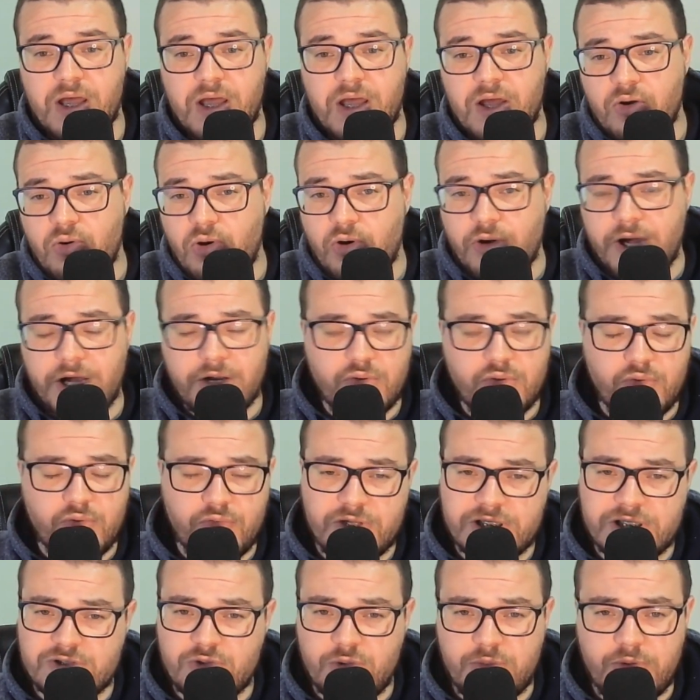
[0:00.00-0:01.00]
Qualquer dúvida
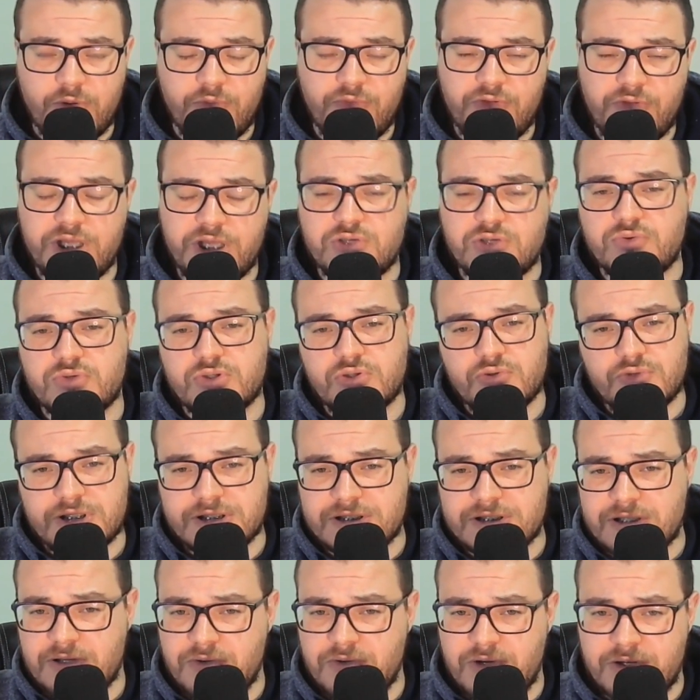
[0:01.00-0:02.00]
sobre o vídeo,
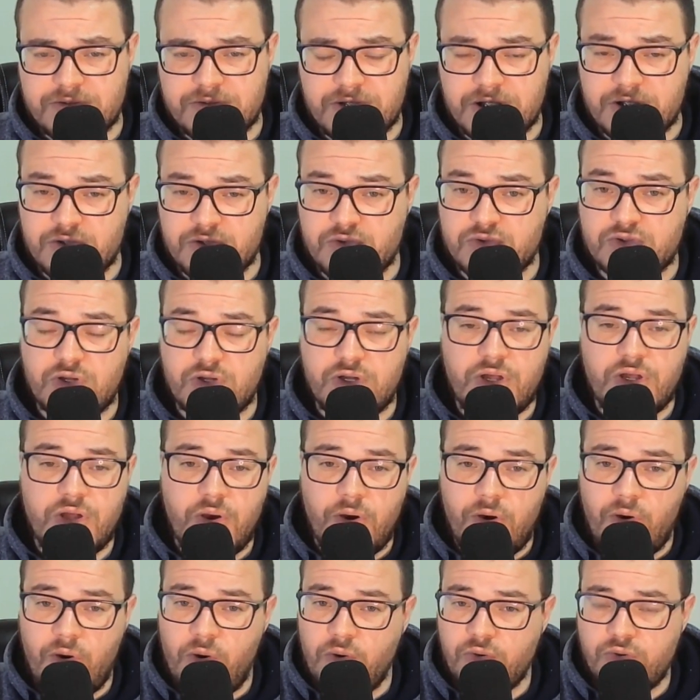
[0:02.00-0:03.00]
sugestão aos vídeos
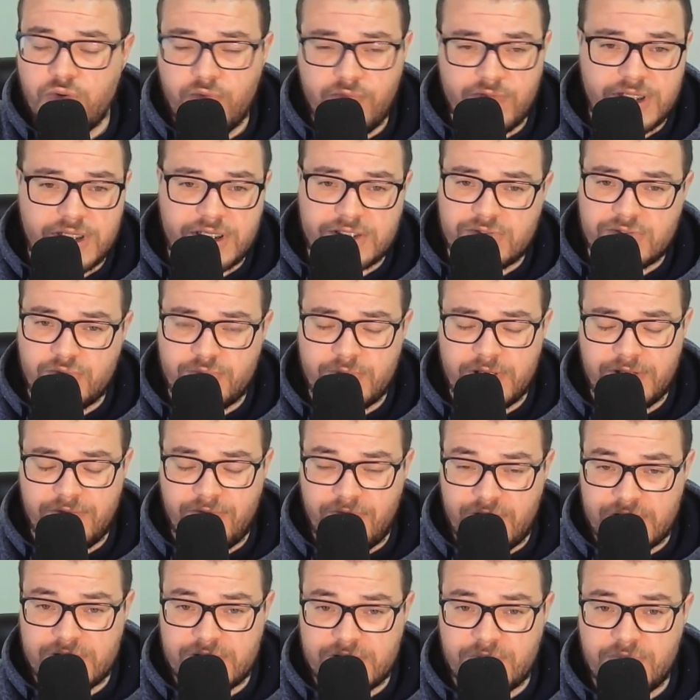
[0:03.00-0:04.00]
ou dúvida sobre
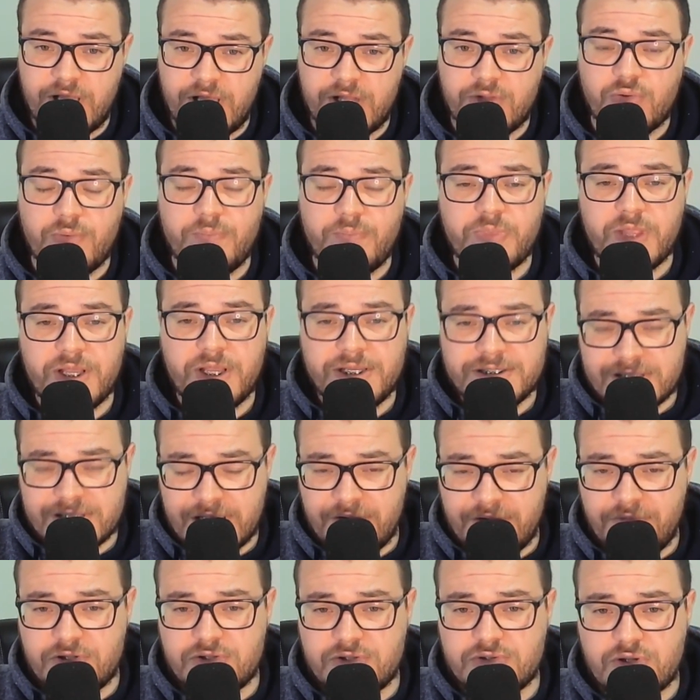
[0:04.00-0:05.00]
investimento,
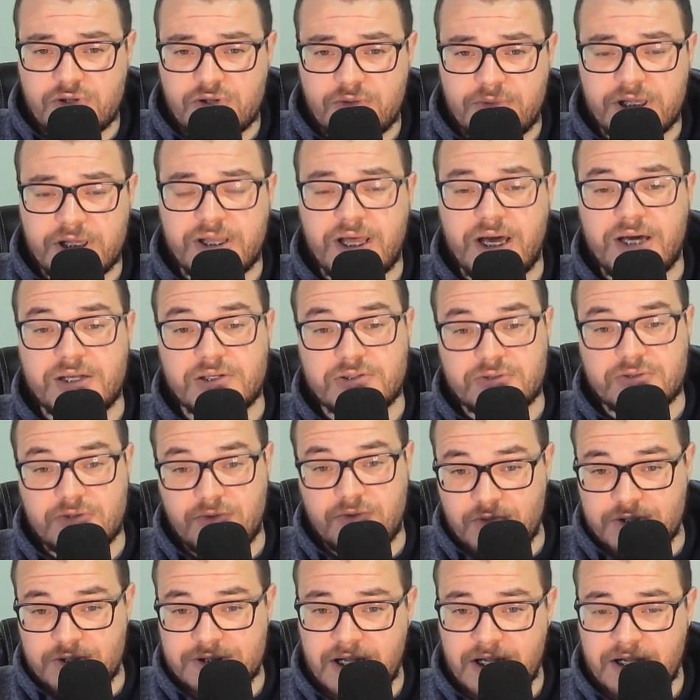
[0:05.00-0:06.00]
escreva nos comentários. Eu
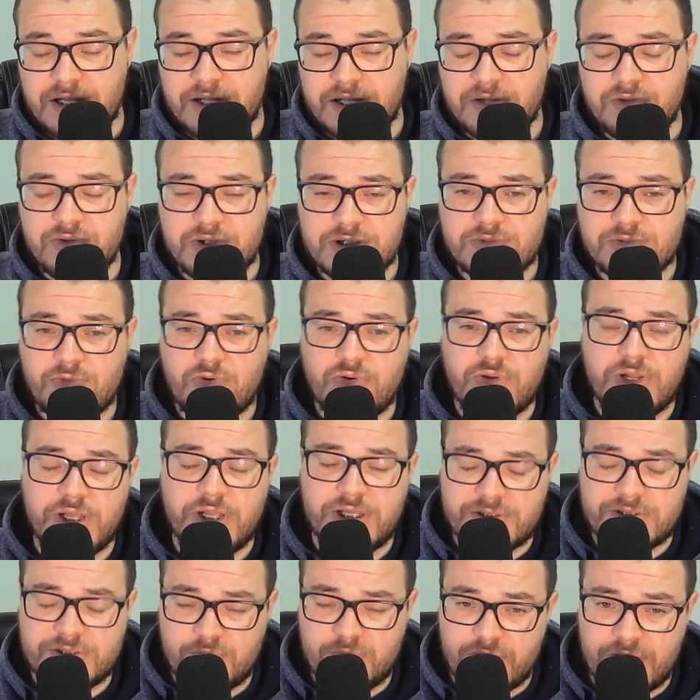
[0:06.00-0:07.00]
vou estar lendo e
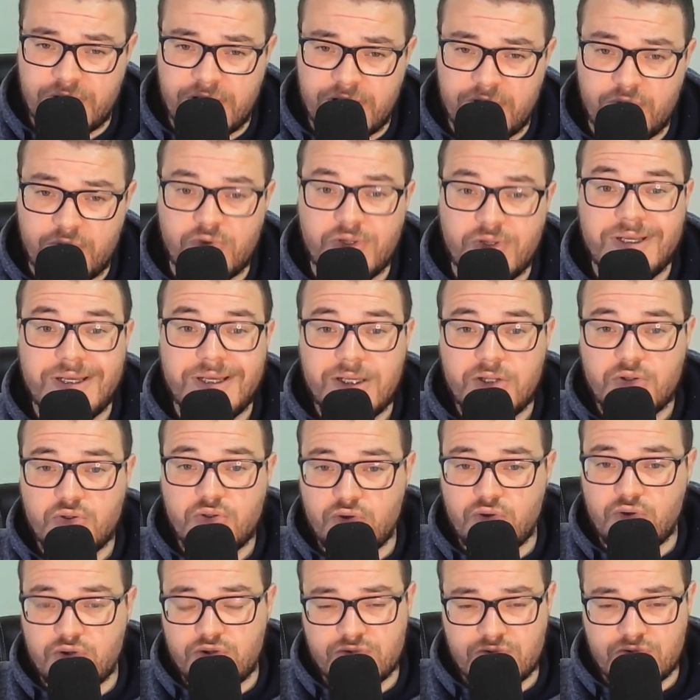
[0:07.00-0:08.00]
respondendo
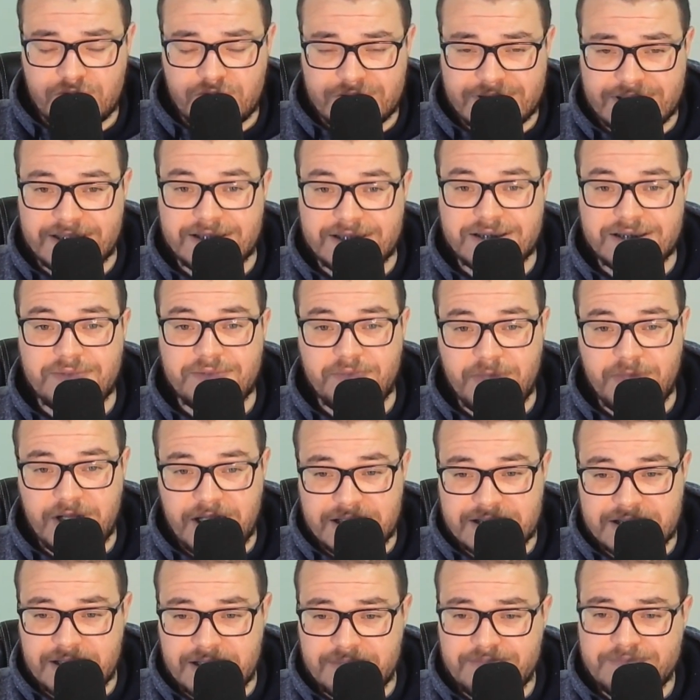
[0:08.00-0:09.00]
todos vocês,
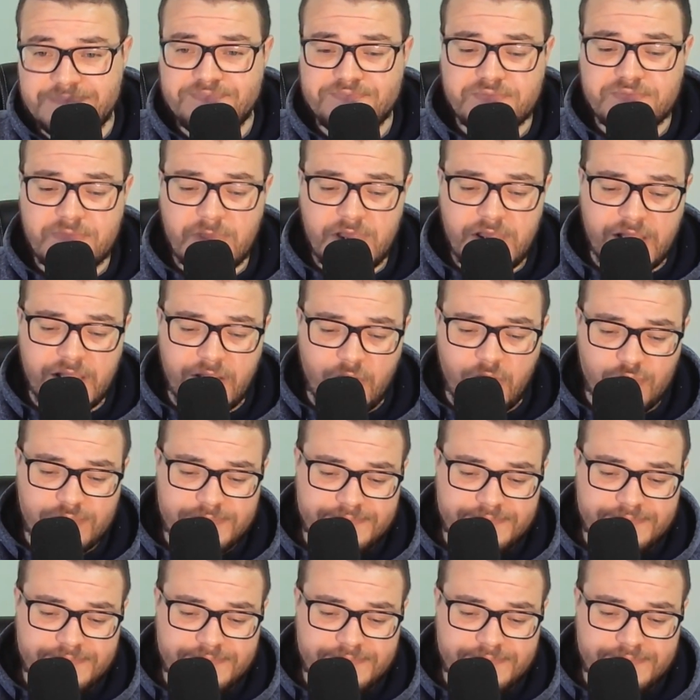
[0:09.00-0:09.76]
beleza? Então,